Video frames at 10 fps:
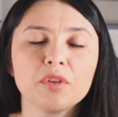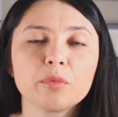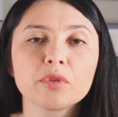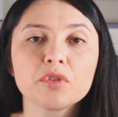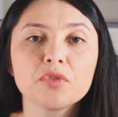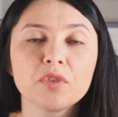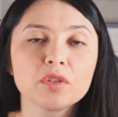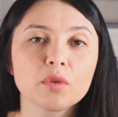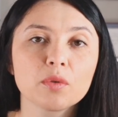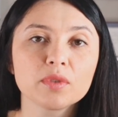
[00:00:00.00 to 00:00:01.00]
é muito
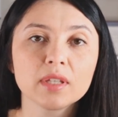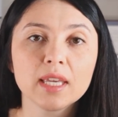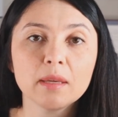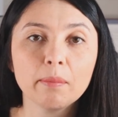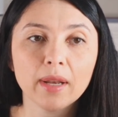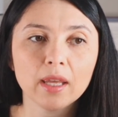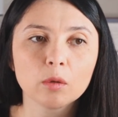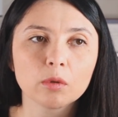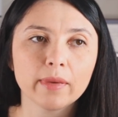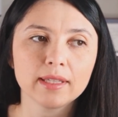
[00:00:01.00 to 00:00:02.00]
difícil conseguir
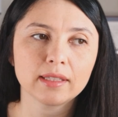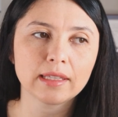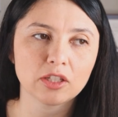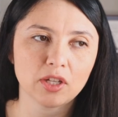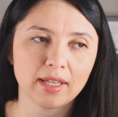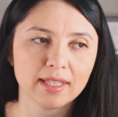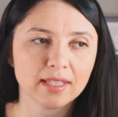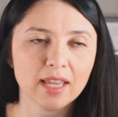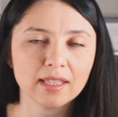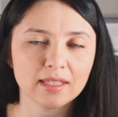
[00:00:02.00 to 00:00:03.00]
emprego, por mais que esteja
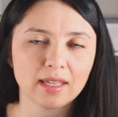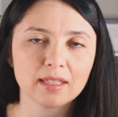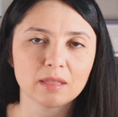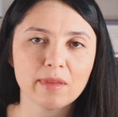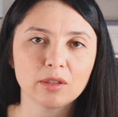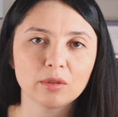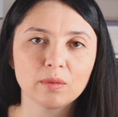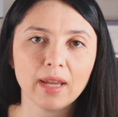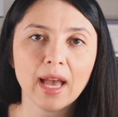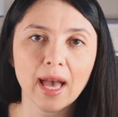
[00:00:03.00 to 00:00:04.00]
crescendo, esse crescimento
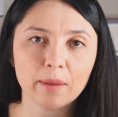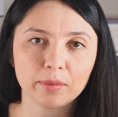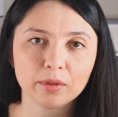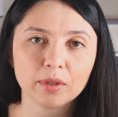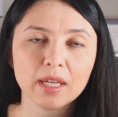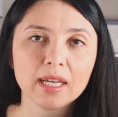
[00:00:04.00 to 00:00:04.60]
não é rápido.